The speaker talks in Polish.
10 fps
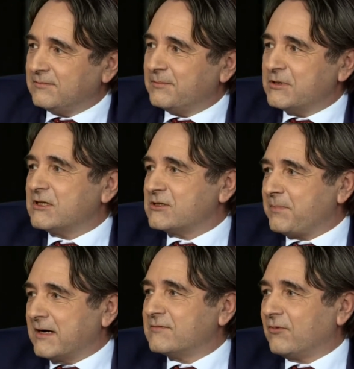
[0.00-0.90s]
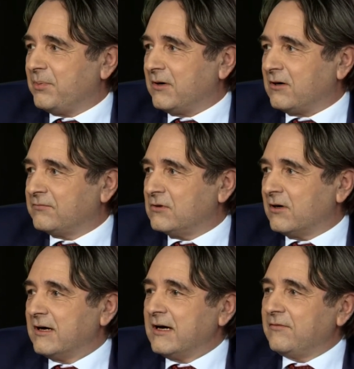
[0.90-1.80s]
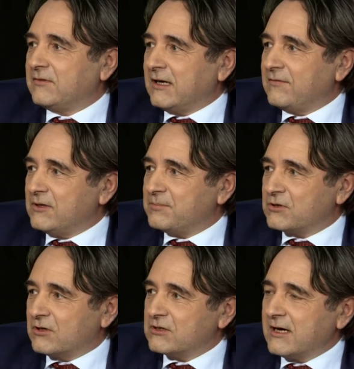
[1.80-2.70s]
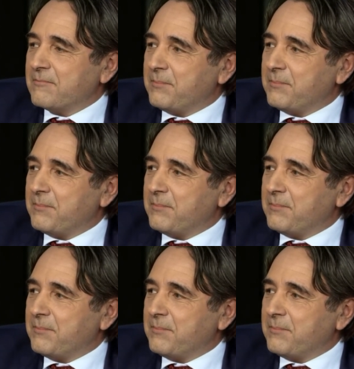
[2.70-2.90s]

myślę, że państwo powinno w tej chwili przyjąć